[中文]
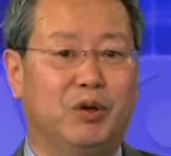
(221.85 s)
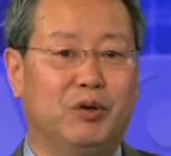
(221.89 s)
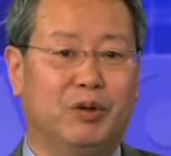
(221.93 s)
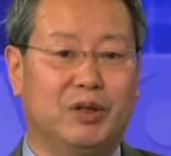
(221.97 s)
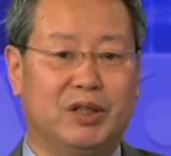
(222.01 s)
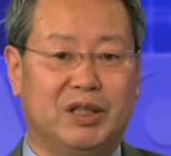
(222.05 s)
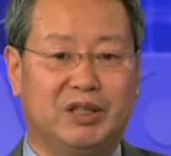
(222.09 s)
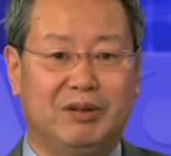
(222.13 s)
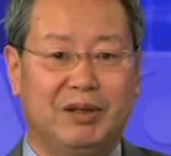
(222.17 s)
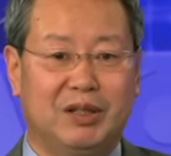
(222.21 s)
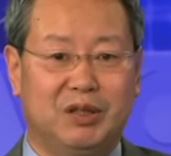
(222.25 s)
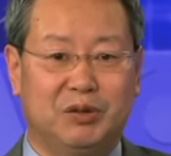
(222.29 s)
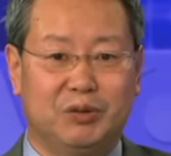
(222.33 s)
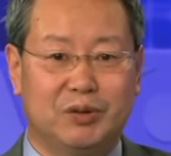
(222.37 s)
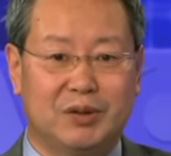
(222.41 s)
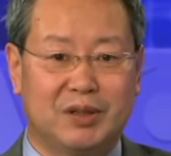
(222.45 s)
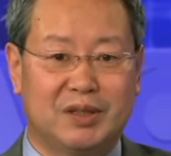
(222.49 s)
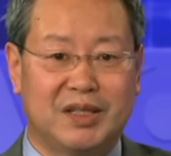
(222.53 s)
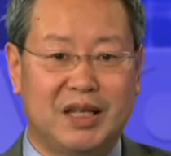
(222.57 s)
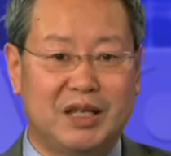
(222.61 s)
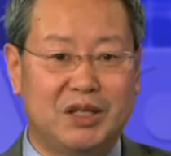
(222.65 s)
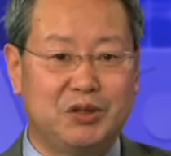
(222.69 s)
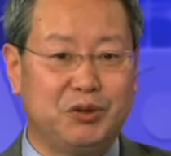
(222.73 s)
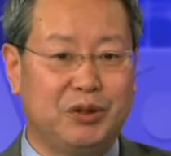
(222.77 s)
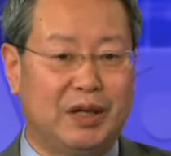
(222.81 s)
我希望有人用
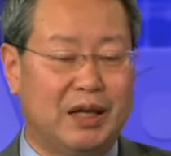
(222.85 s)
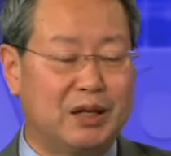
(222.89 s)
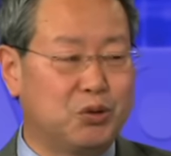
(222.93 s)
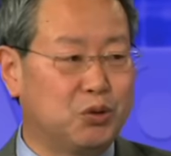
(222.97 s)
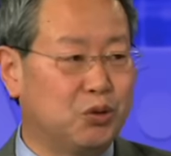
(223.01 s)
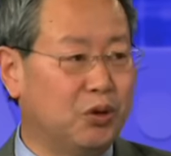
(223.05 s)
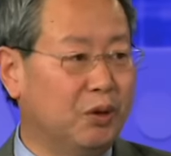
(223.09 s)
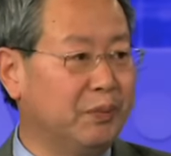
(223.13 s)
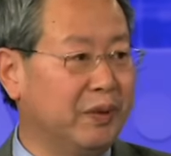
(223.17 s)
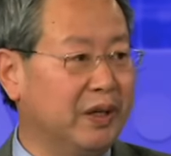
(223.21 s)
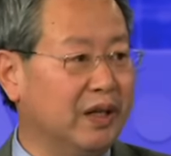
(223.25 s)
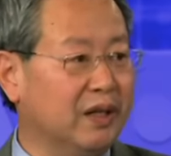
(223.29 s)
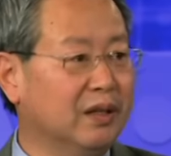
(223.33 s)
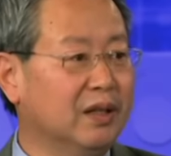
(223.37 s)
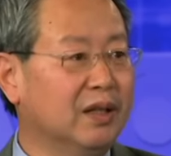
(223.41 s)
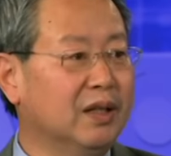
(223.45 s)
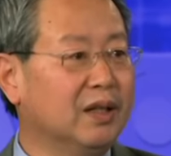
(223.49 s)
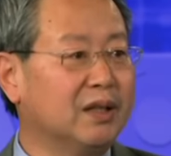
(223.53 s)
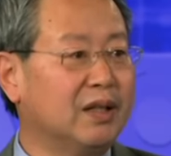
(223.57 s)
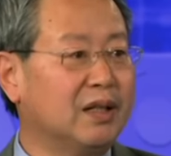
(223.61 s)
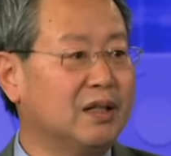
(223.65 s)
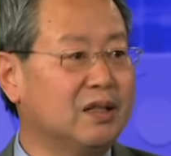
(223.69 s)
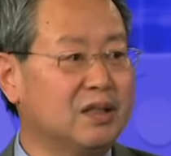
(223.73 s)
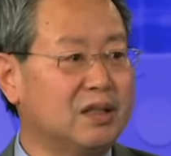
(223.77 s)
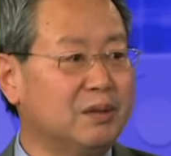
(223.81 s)
证据来说明。
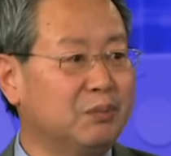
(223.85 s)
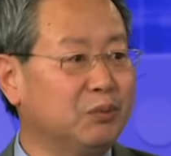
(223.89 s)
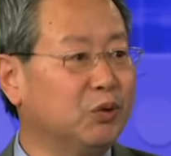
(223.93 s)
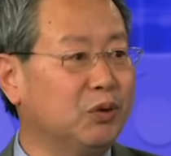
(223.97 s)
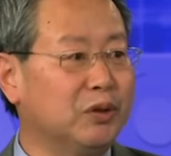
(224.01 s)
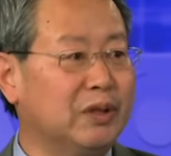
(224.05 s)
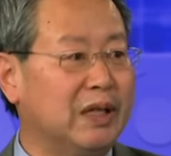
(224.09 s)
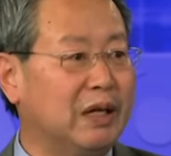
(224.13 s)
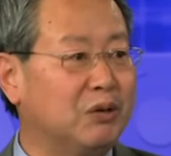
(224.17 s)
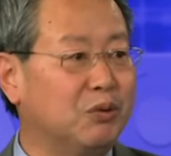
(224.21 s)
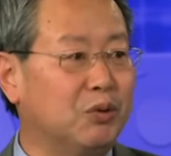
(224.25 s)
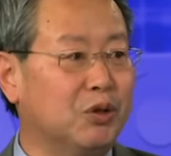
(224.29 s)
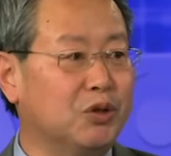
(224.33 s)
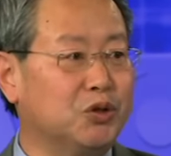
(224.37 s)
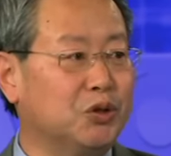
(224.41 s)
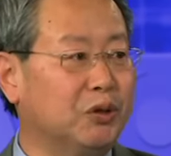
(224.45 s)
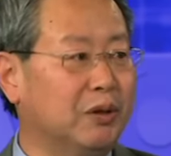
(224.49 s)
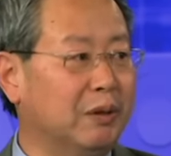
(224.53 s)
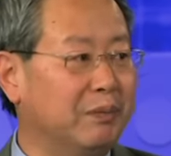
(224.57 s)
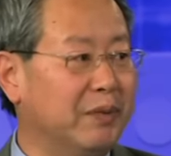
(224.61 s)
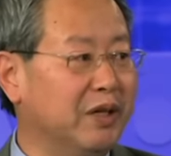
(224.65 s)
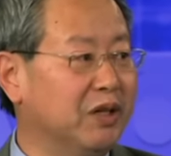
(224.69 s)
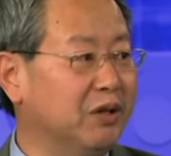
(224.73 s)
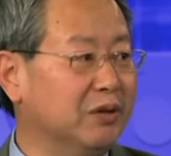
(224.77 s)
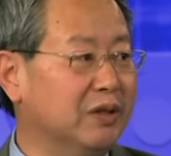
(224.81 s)
但是这么多年过去
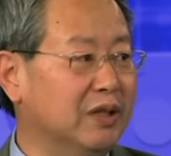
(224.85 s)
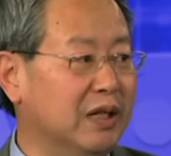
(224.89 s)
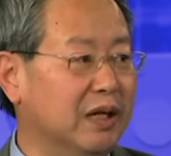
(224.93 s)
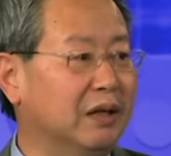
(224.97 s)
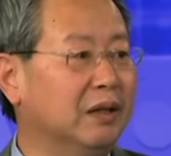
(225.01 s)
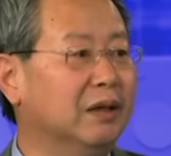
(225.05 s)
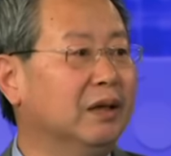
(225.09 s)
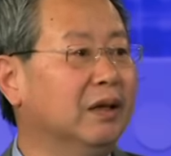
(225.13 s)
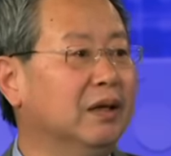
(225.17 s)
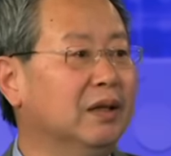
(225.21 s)
了，没有人。